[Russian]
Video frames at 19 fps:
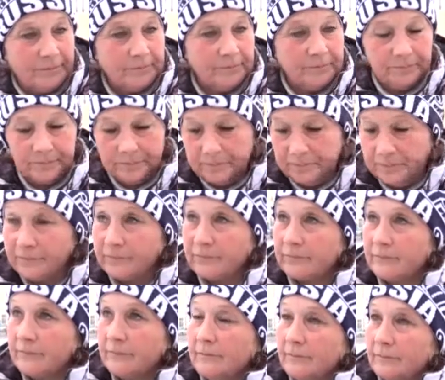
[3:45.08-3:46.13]
А каким-то
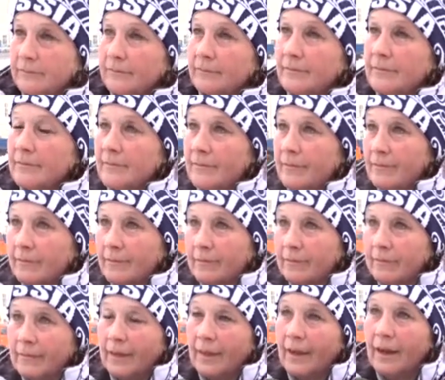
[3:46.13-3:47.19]
образом вы
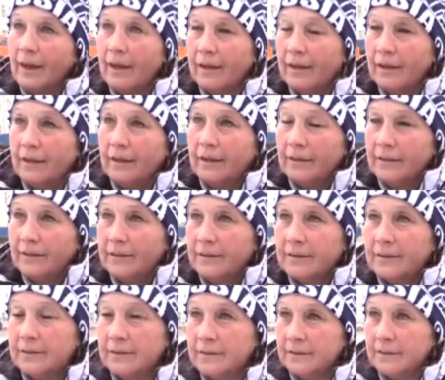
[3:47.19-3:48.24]
ну, не знаю, там
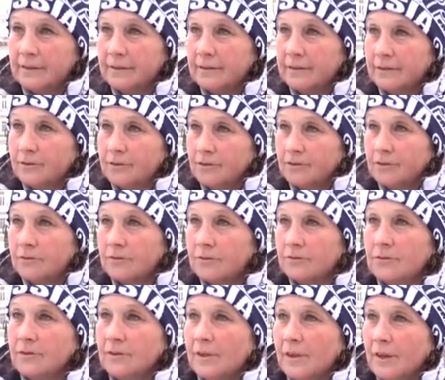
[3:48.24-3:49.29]
планировали, какая пенсия,
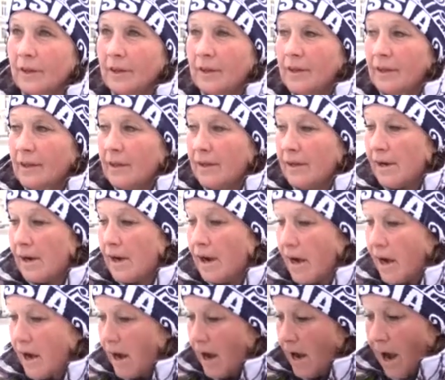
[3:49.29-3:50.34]
она страховая,
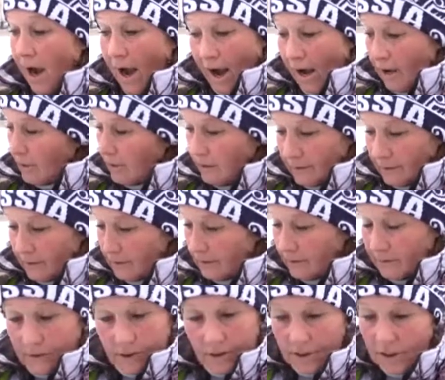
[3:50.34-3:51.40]
накопительная, были предложения
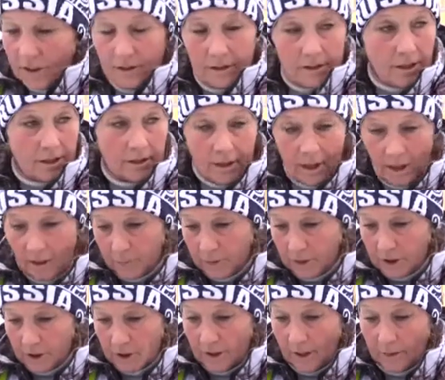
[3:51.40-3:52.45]
какие-то? Нет, нет, я
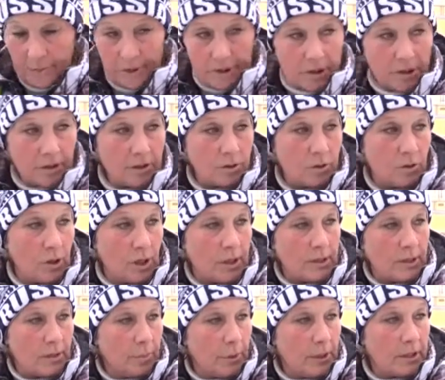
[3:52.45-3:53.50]
обычная, обычная
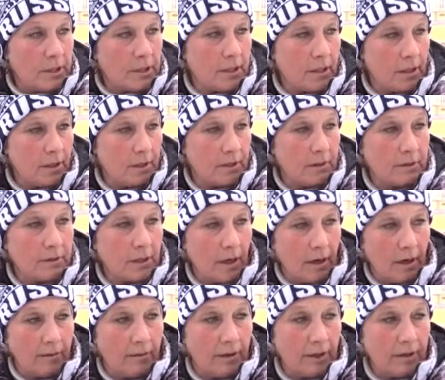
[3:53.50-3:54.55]
государственная пенсия,
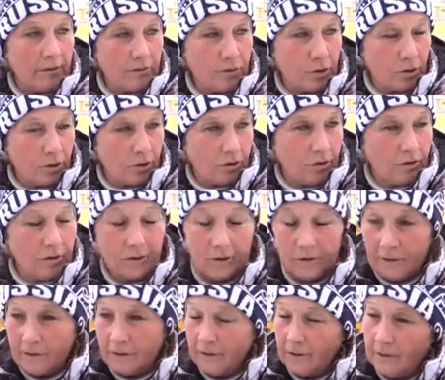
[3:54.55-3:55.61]
страховая и все.
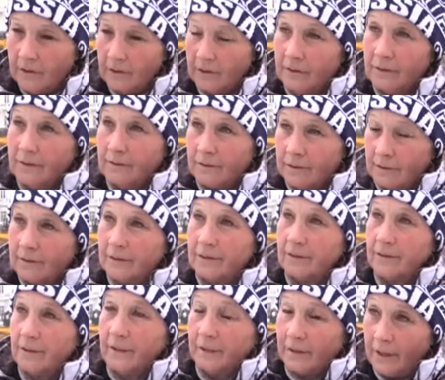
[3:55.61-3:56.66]

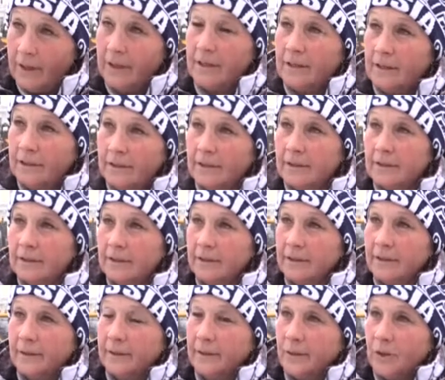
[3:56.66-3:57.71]
Страховая, да? Да.
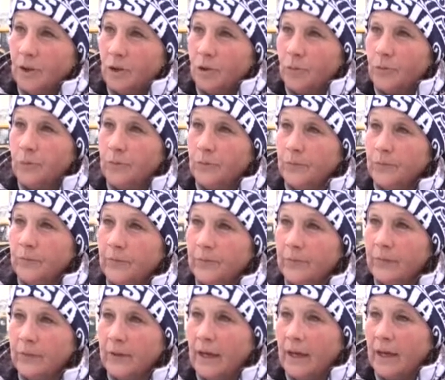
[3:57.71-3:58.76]
А были ли предложения
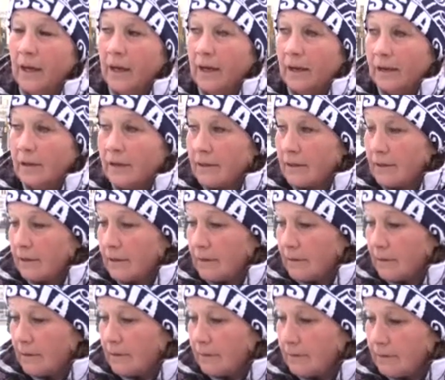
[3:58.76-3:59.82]
каких-то от
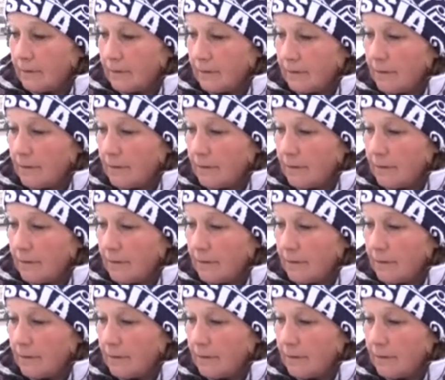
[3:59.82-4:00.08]
частных компаний?